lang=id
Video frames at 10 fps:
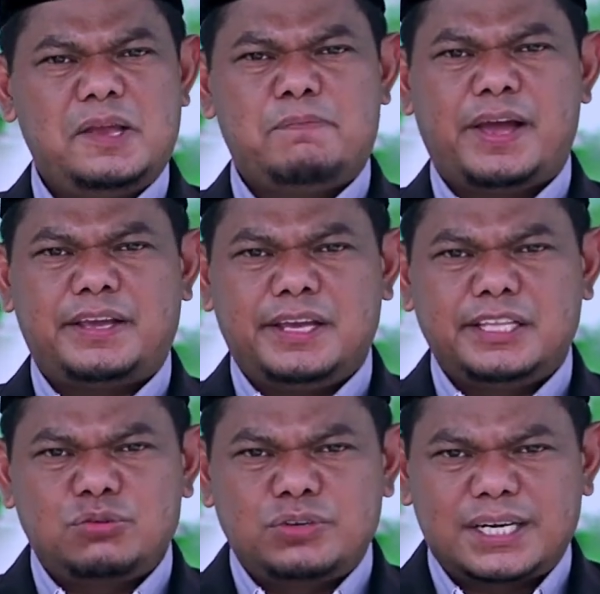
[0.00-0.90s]
baik
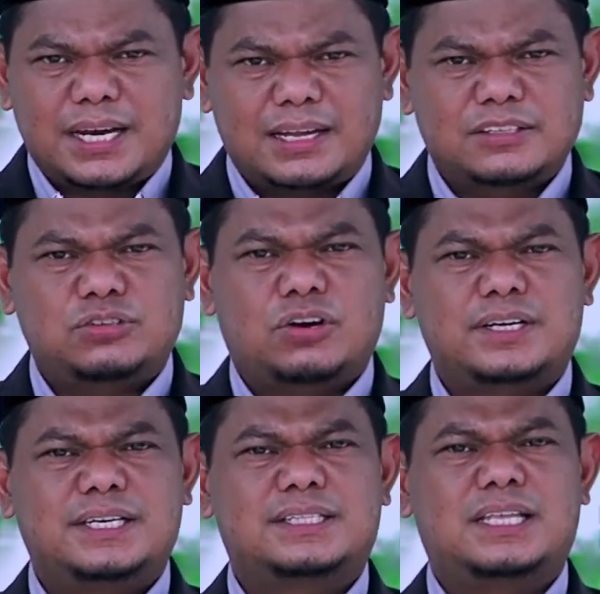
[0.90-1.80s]
itu di kantor
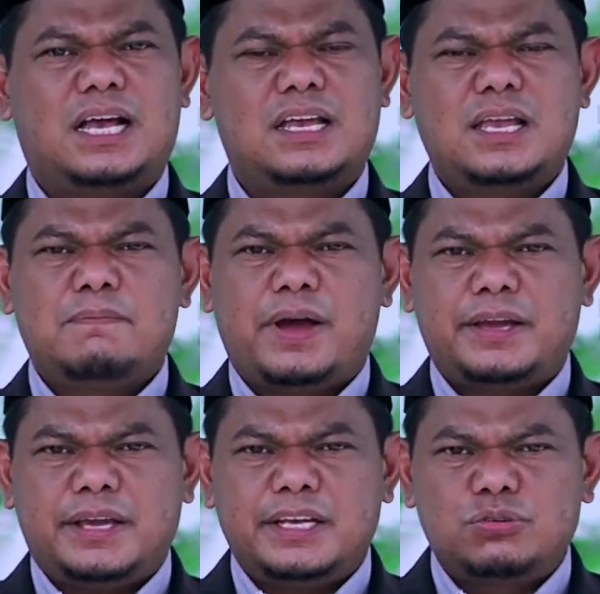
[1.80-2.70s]
kita,
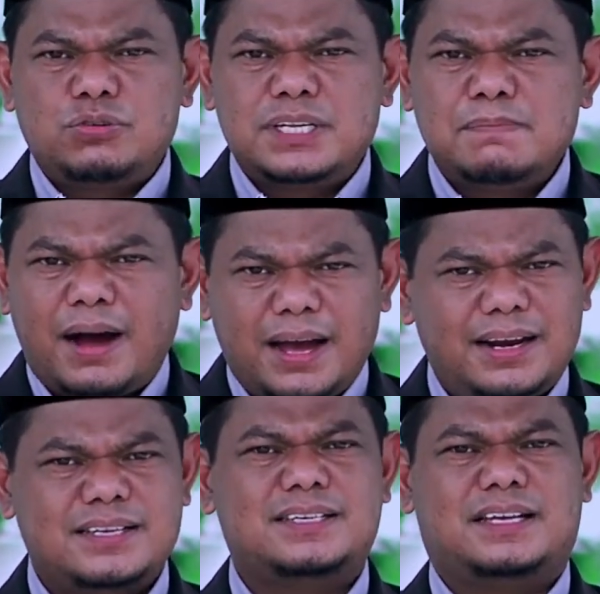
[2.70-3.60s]
baik itu di
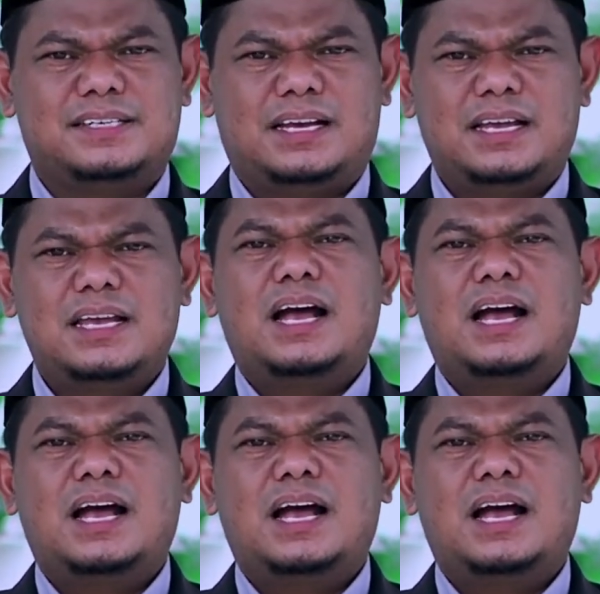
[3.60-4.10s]
mana saja.